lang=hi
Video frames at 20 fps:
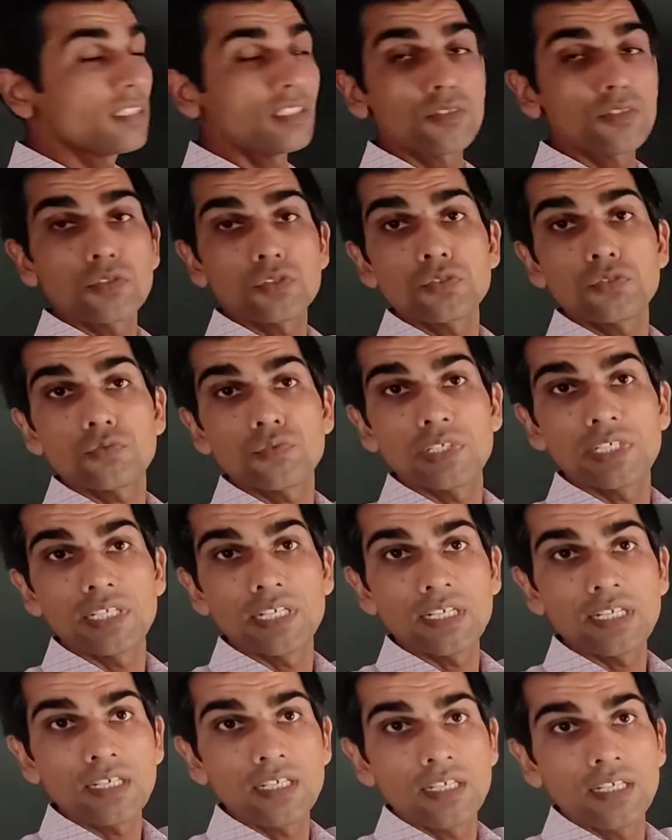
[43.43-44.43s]
एच कुछ टू वन
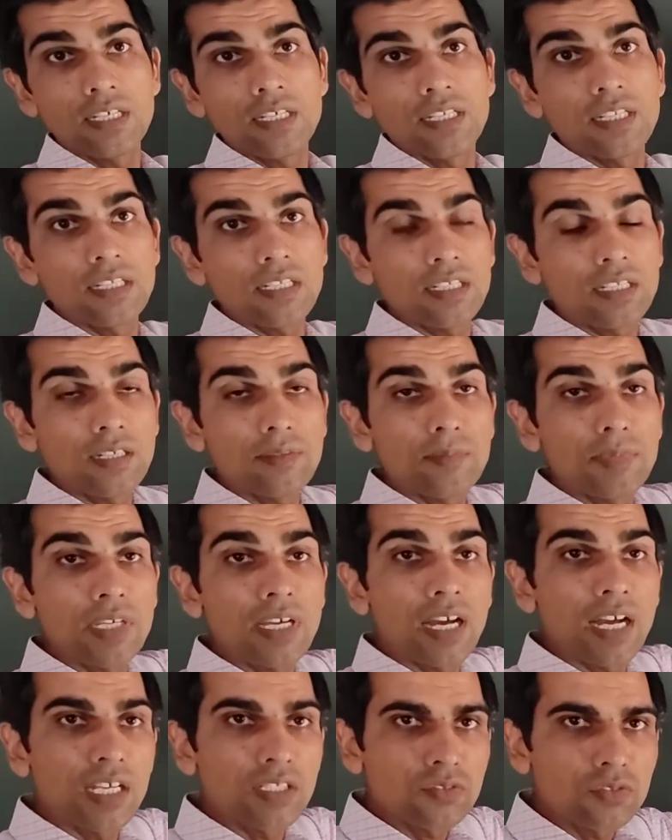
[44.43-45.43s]
है लेकिन हमें
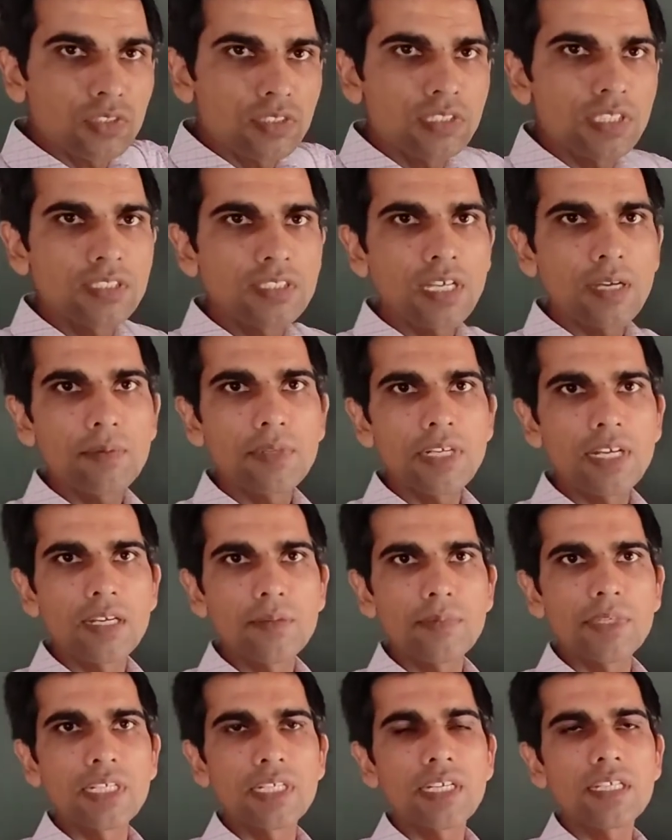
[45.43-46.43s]
आंसर से हिसाब
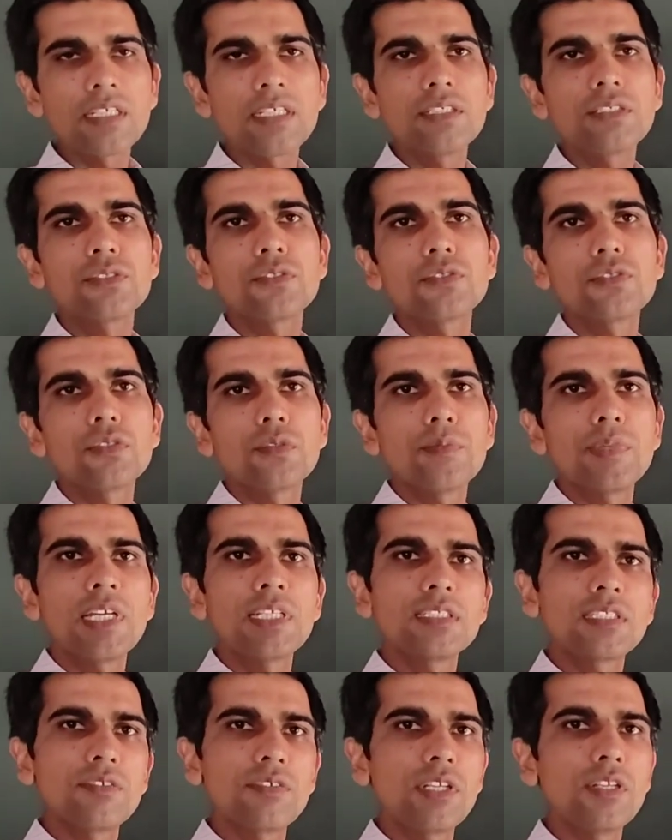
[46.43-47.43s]
लगाना पड़ेगा कि इस क्वेश्चन में
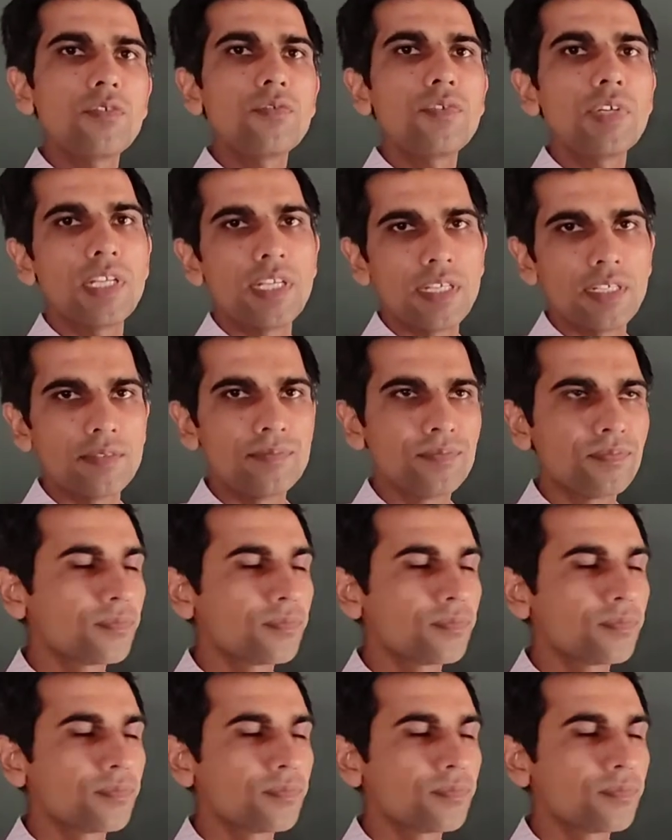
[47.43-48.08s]
एच की वैल्यू वन है